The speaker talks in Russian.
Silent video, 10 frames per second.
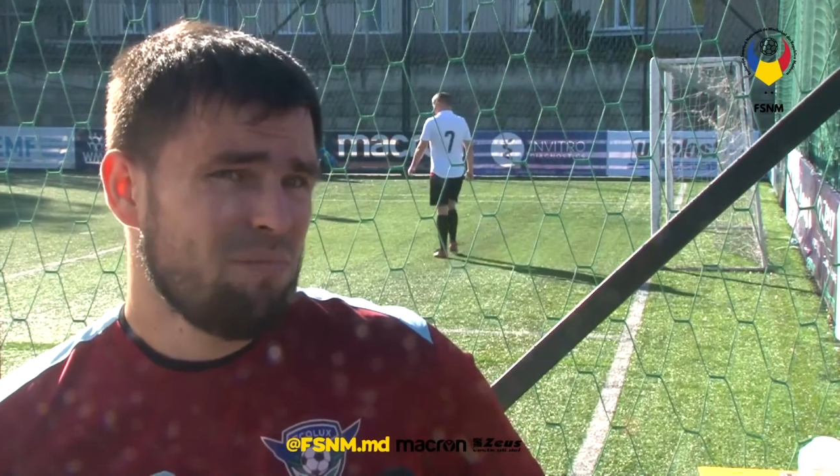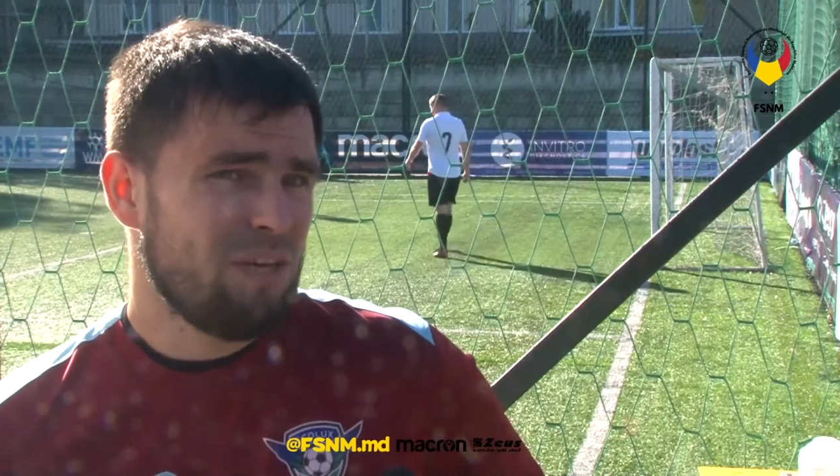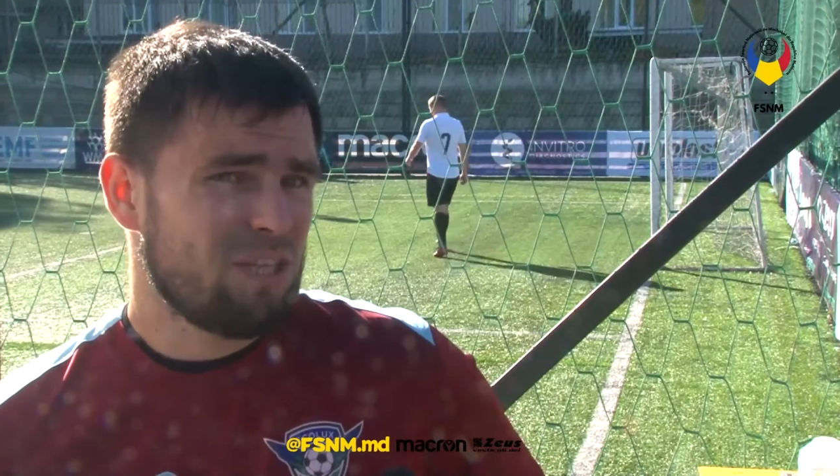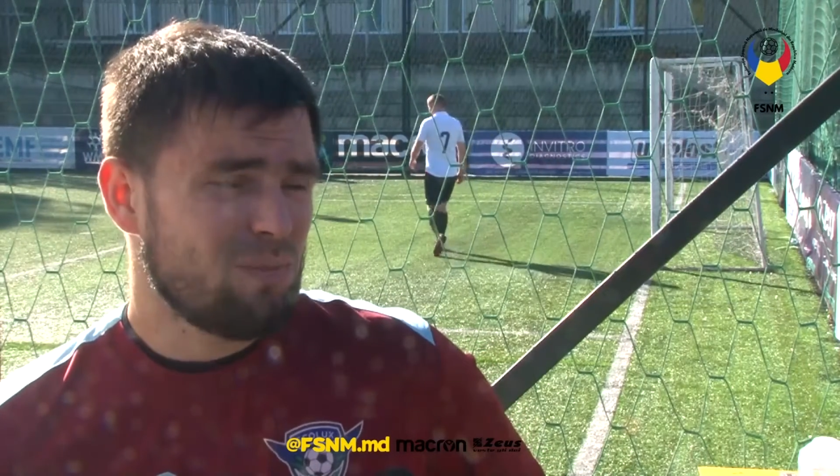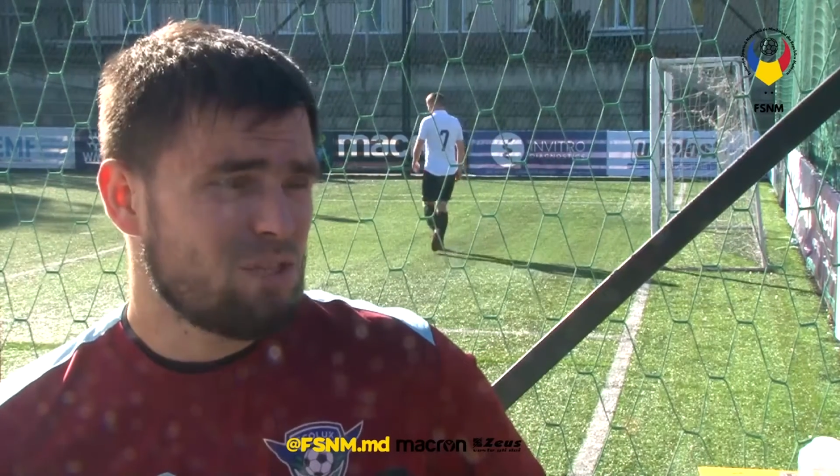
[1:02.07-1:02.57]

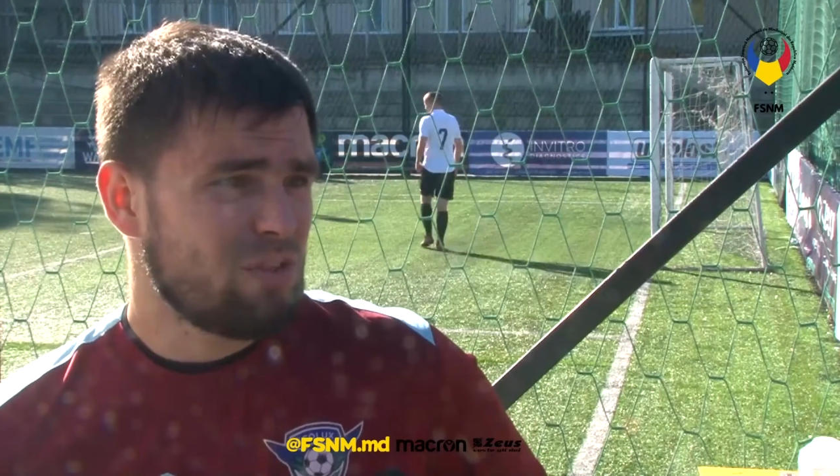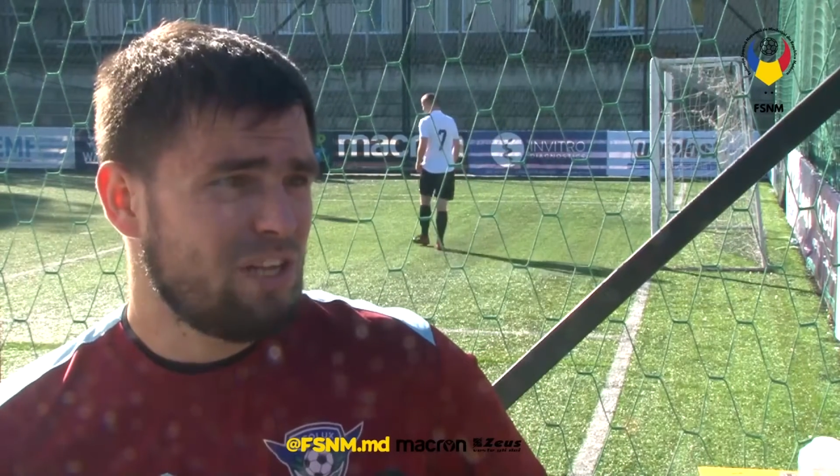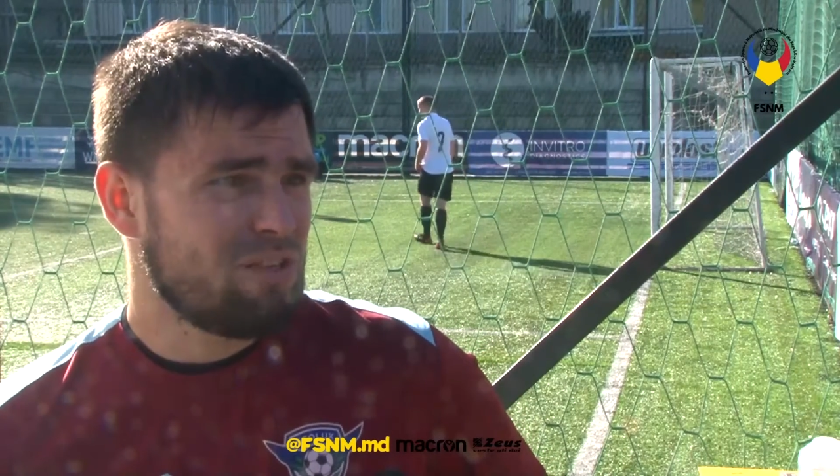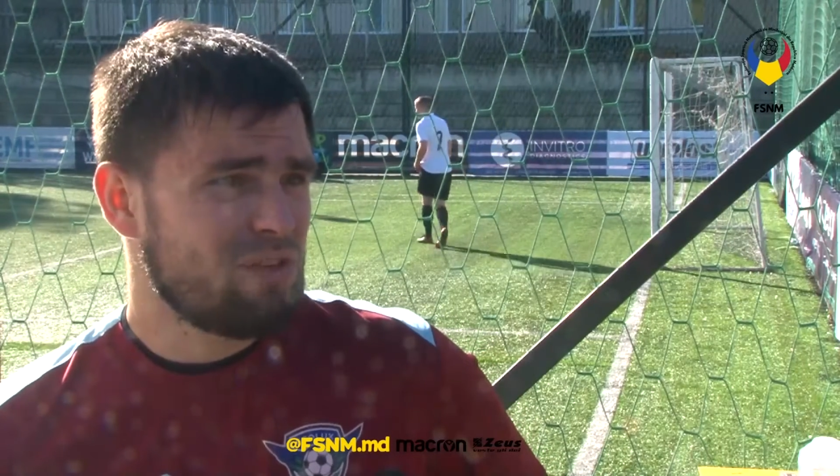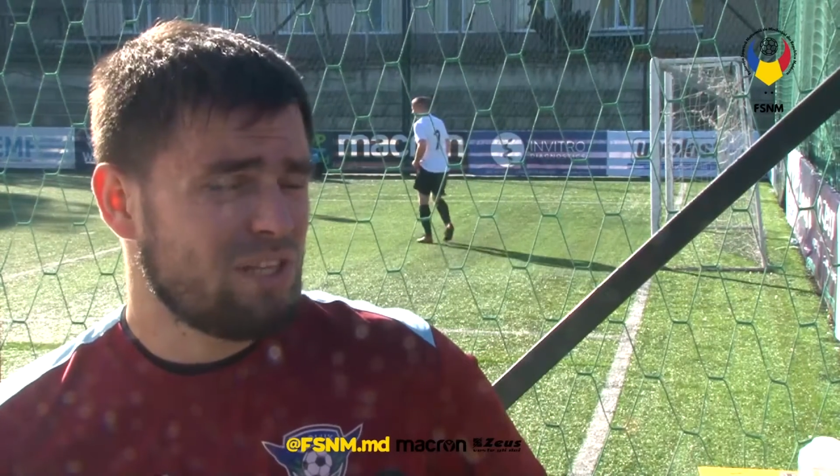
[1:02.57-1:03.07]
Поэтому отсюда
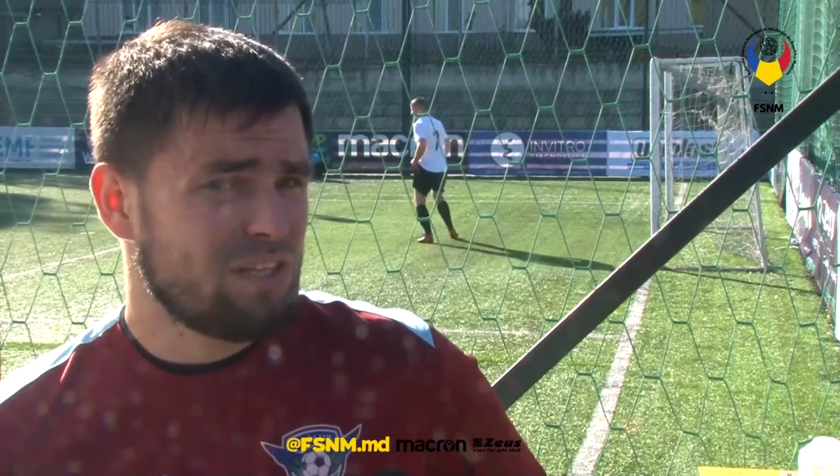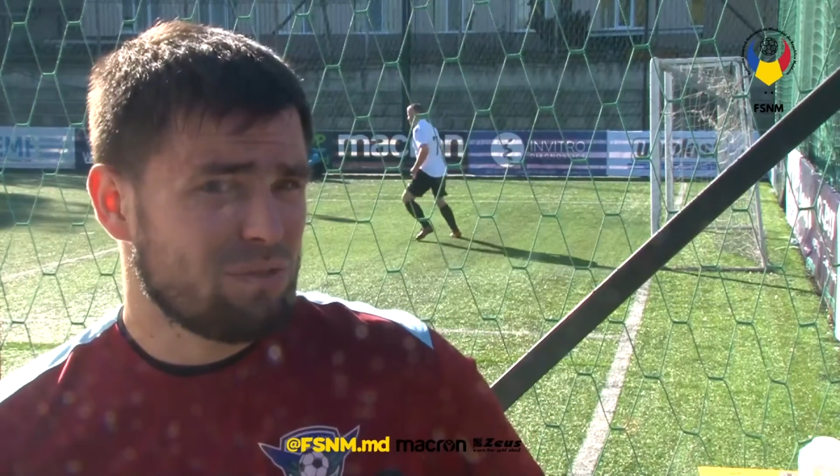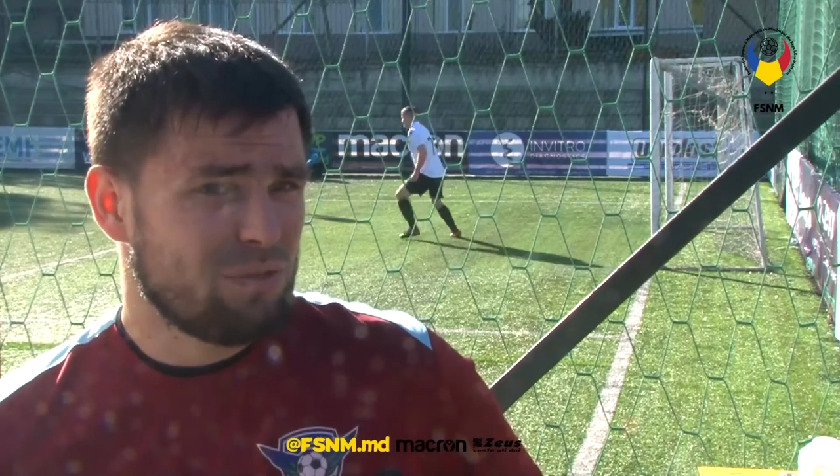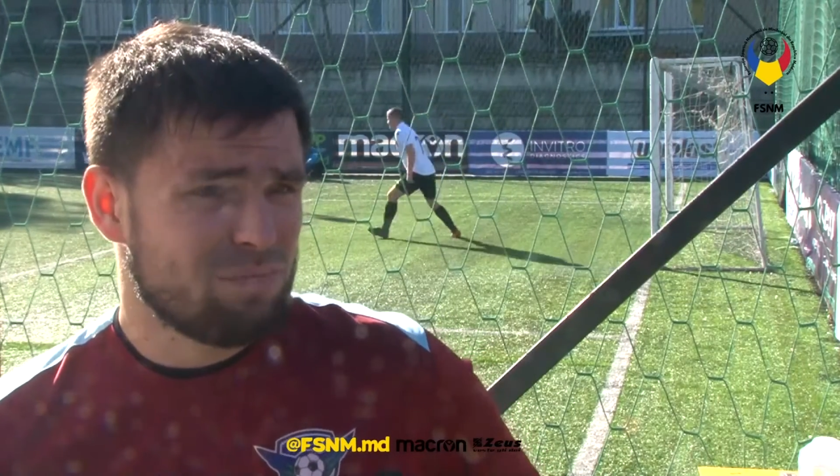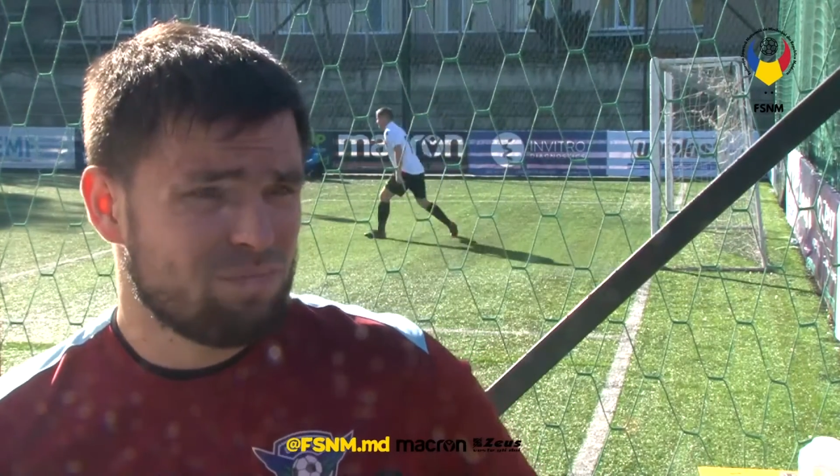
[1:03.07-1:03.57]
и результат такой.